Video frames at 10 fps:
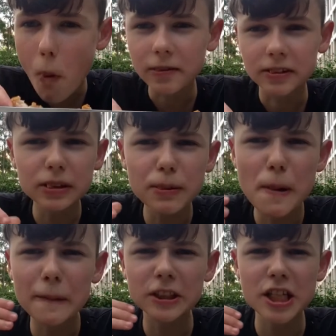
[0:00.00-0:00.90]

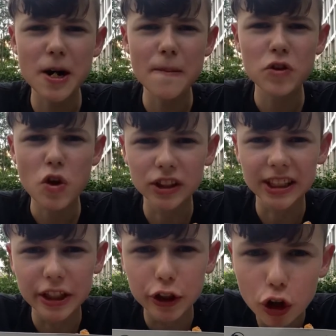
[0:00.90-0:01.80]
Deswegen musste er für
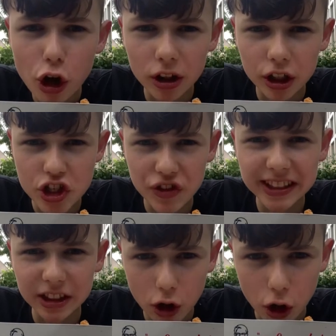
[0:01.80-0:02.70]
seine jüngeren
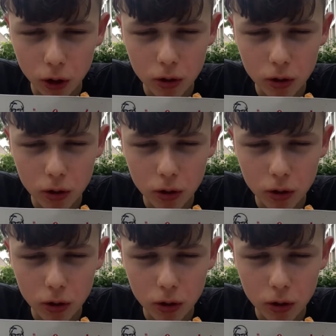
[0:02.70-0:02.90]
Geschwister kochen.